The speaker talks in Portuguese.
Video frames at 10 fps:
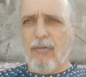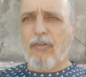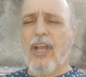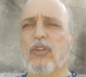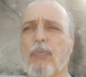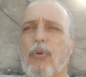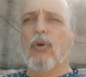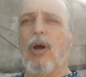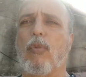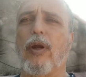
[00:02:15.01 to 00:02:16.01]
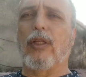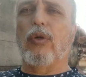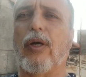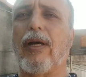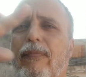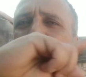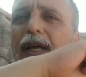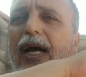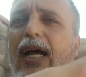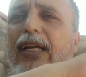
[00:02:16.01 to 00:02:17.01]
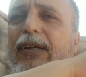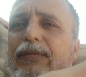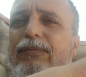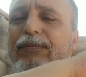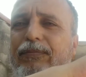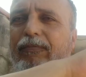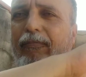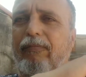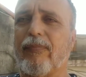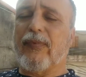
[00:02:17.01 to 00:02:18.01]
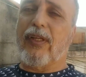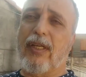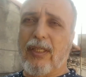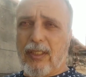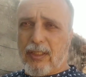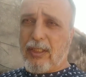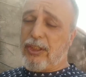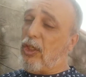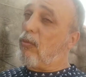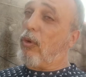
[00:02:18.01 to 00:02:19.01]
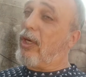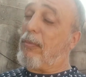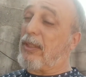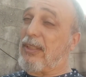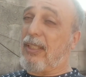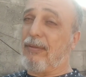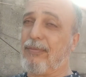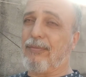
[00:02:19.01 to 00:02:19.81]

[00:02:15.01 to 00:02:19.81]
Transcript: feito por uma moradora ali, que já não mora mais ali,